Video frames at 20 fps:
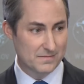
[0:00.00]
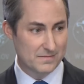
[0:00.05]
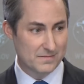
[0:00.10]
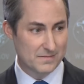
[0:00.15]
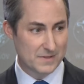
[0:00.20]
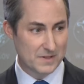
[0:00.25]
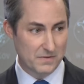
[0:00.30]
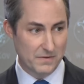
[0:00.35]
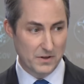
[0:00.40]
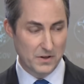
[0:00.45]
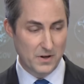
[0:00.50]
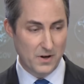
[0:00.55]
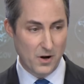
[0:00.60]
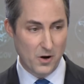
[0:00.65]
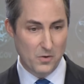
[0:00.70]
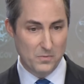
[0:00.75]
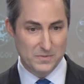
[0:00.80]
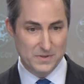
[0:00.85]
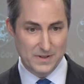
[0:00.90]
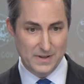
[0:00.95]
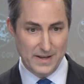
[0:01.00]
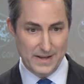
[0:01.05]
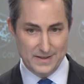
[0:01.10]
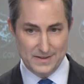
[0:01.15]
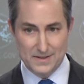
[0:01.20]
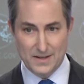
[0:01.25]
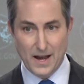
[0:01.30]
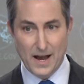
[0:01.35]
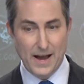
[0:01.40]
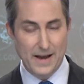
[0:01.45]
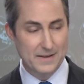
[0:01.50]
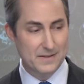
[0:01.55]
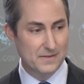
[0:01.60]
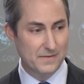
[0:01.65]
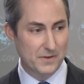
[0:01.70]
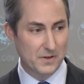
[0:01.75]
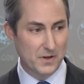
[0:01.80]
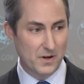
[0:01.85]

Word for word: civilian homes, inside civilian